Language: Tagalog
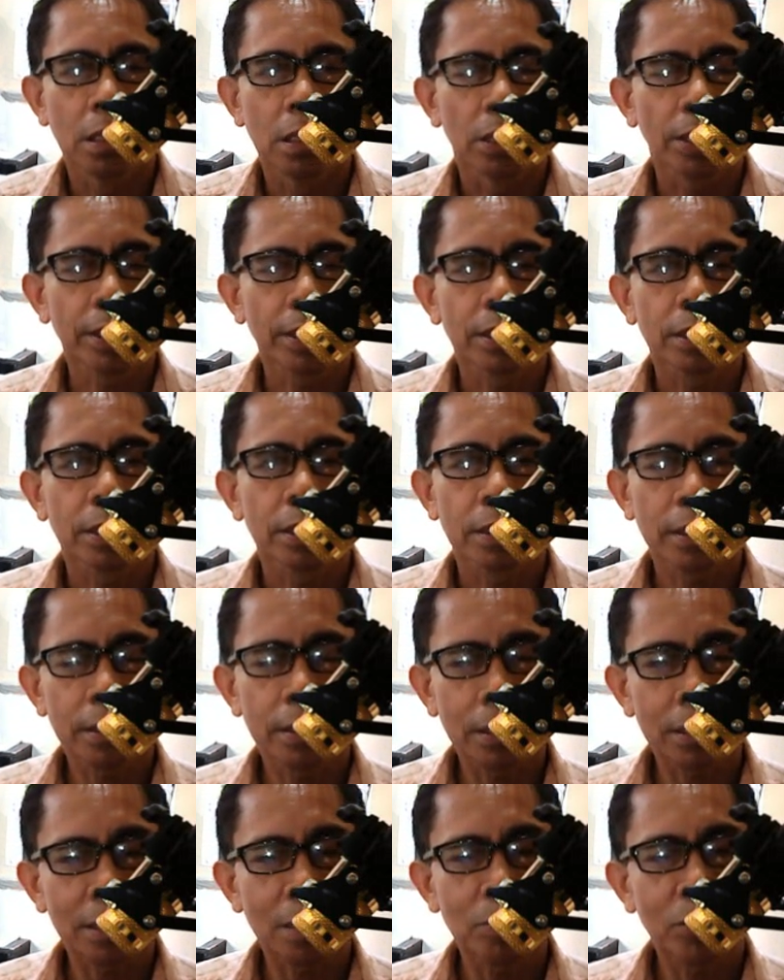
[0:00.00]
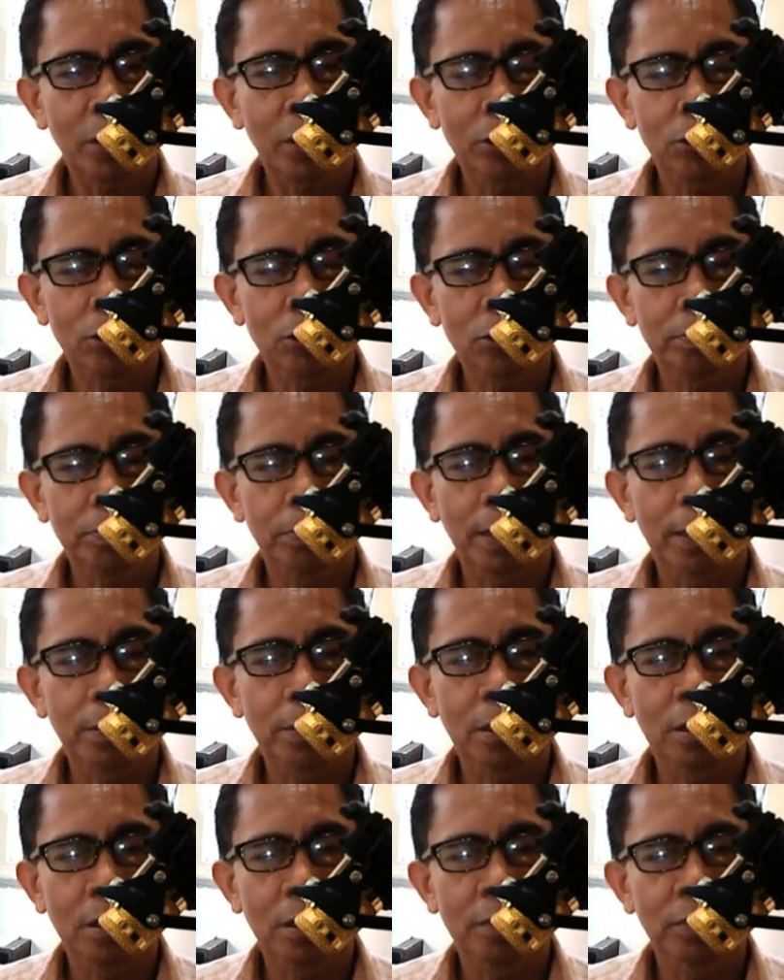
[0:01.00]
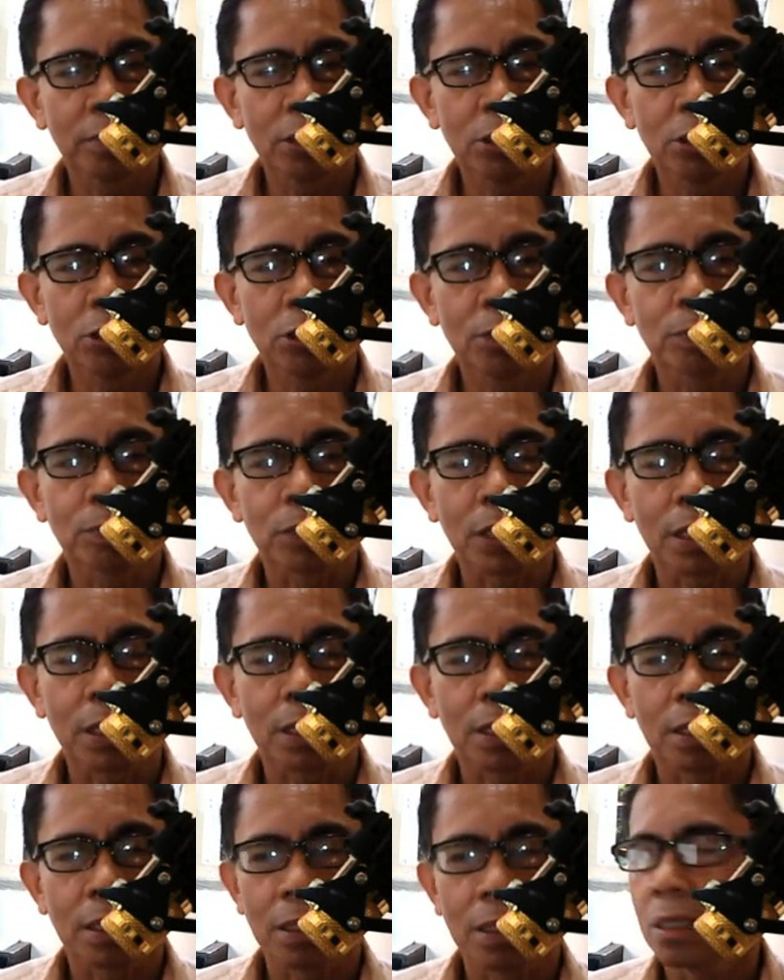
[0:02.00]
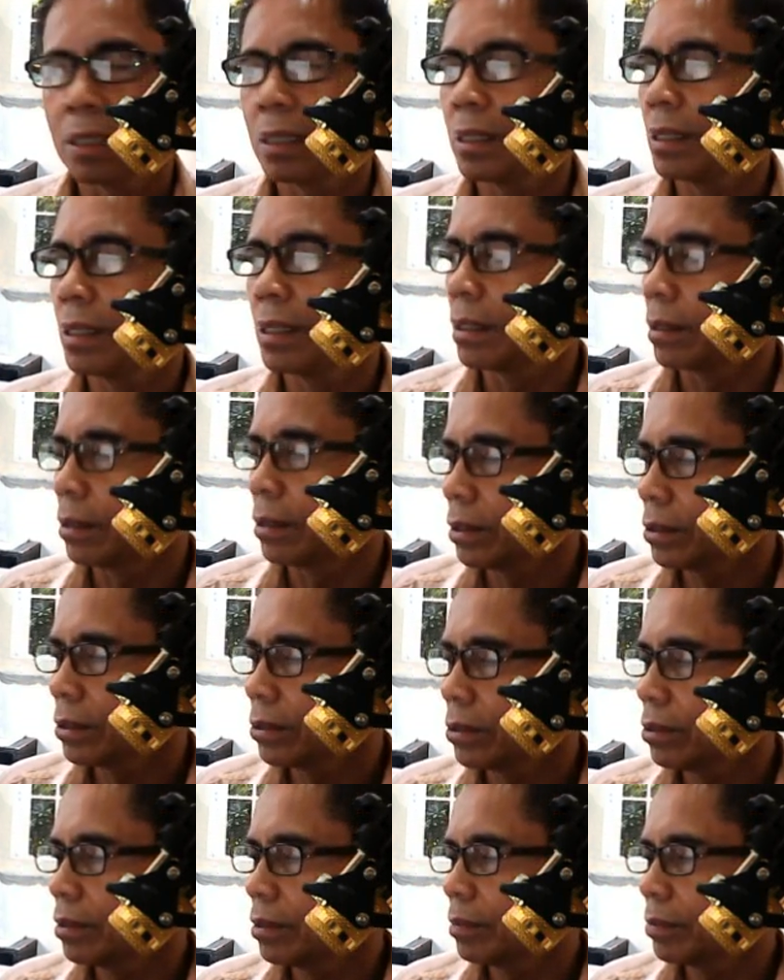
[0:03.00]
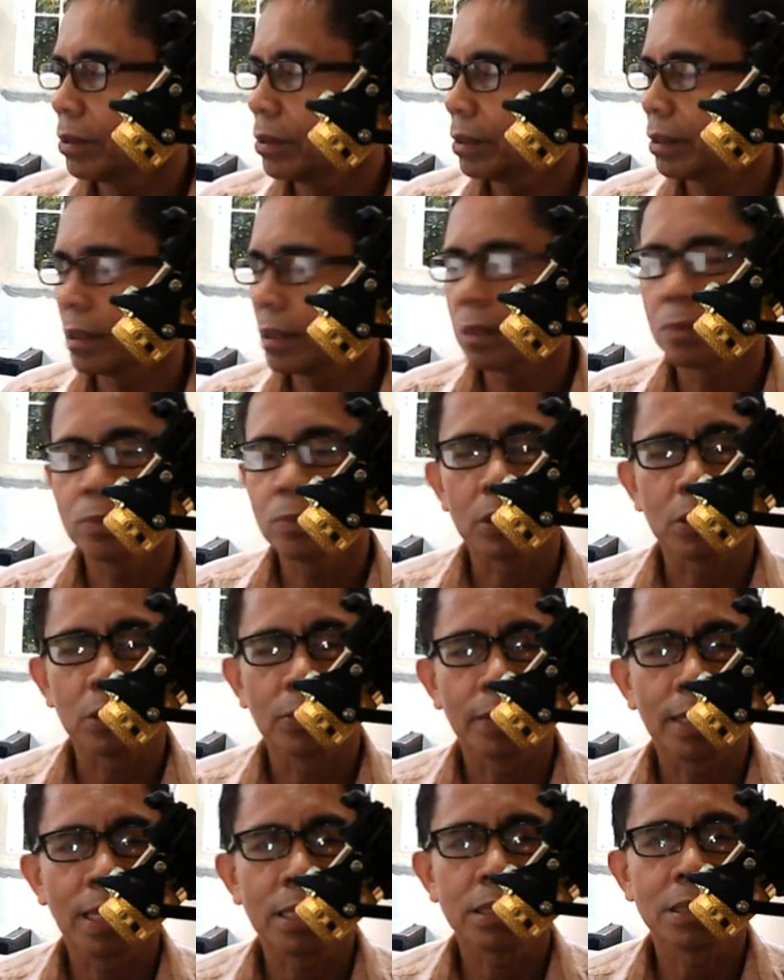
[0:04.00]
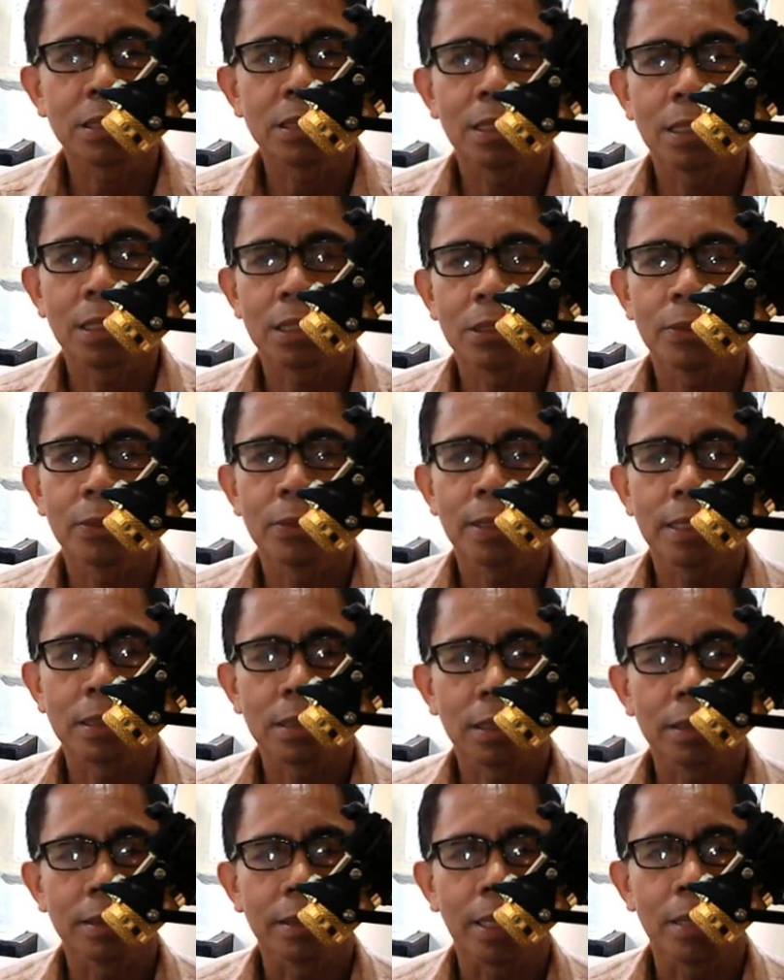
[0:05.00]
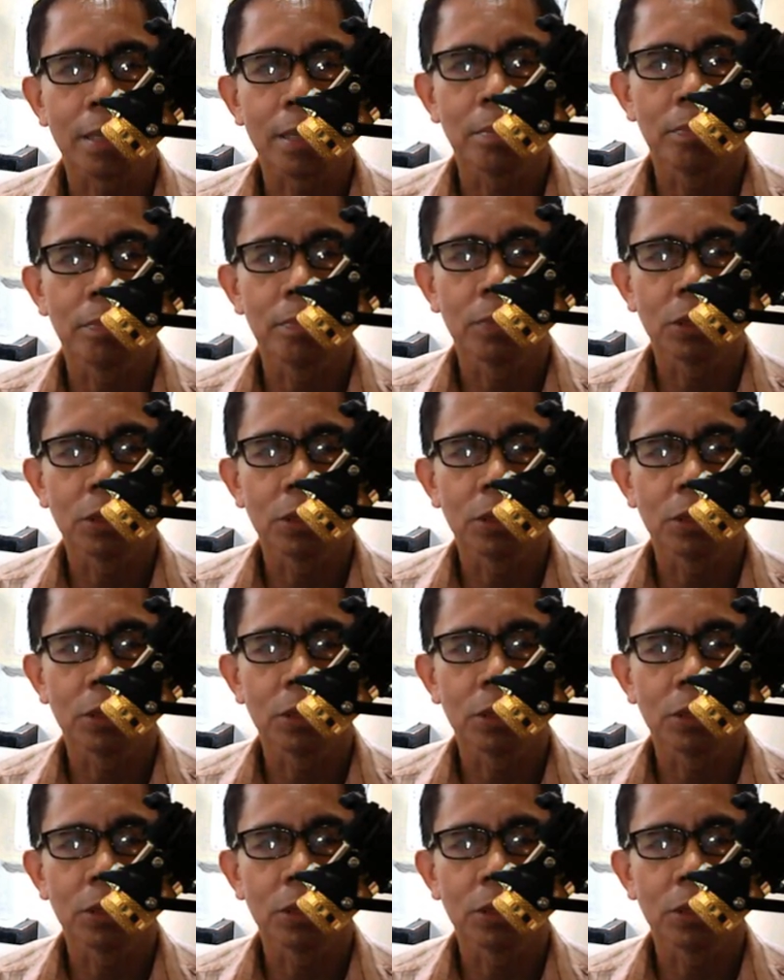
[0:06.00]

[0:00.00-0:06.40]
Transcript: Okay, nakita mo ngayon yung volume 3. No, so yung volume 3, wala siyang ano, wala siyang drive.